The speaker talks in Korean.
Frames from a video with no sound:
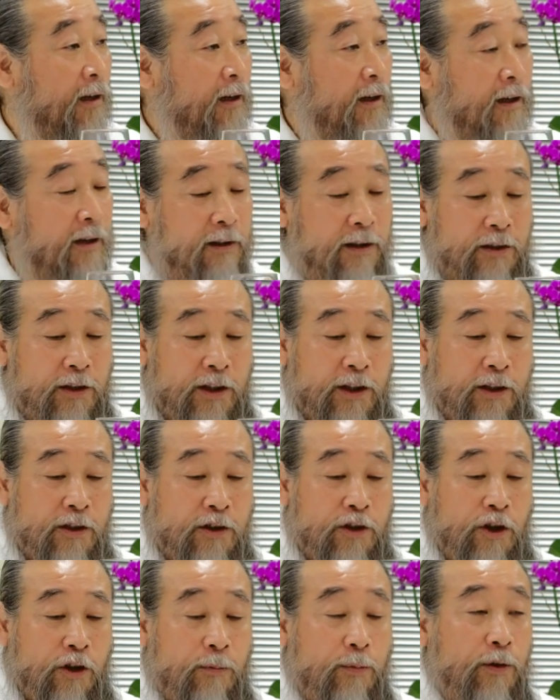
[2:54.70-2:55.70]
근데 이
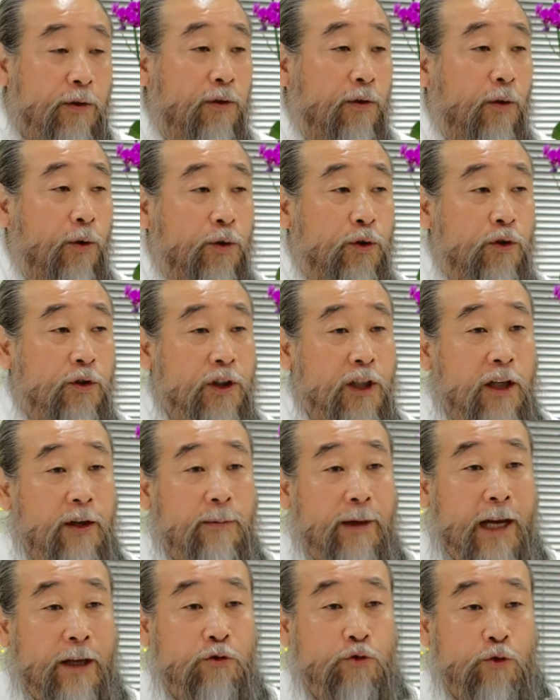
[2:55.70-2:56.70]
컵을 어떤 사람
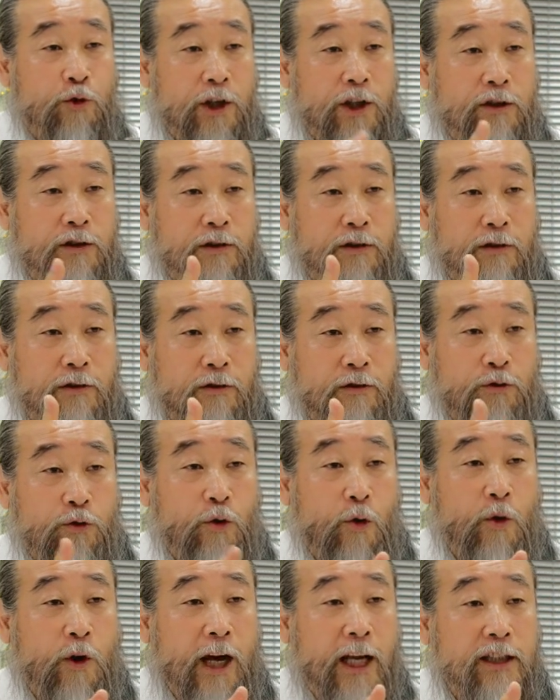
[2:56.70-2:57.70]
한쪽에서는
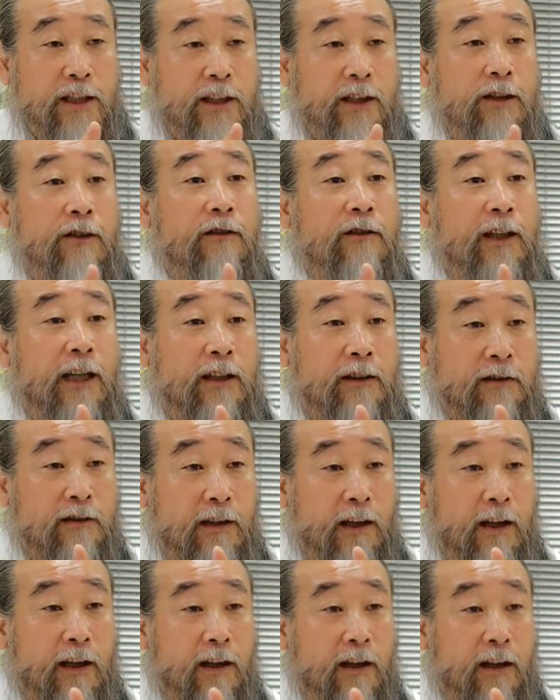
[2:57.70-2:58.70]
똑같이 일을
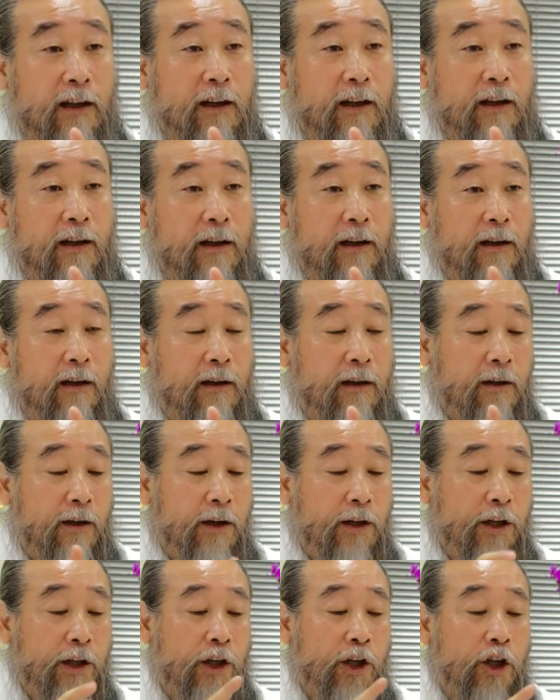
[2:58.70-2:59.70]
가는데
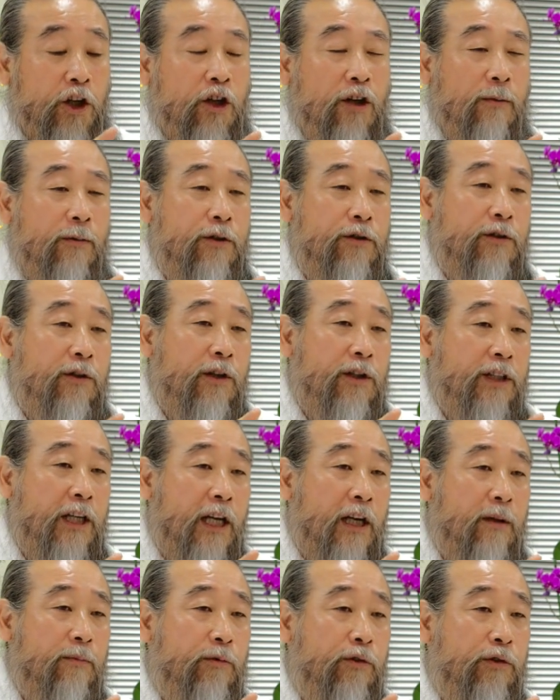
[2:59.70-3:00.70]
이 컵을 쓸
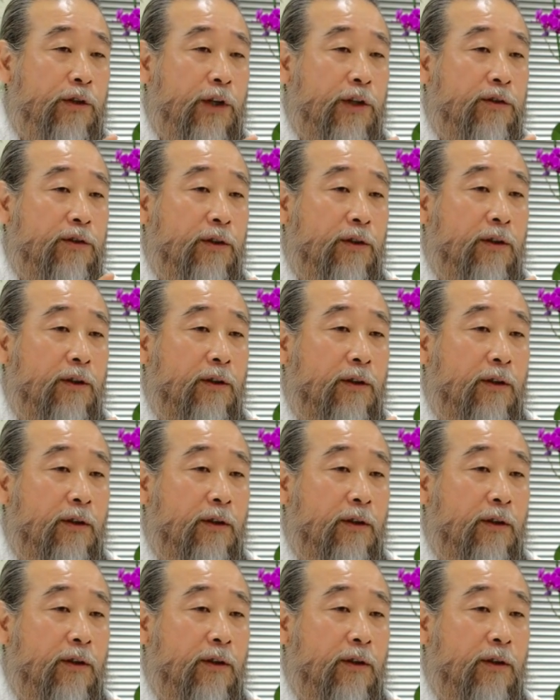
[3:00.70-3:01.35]
사람을 위해서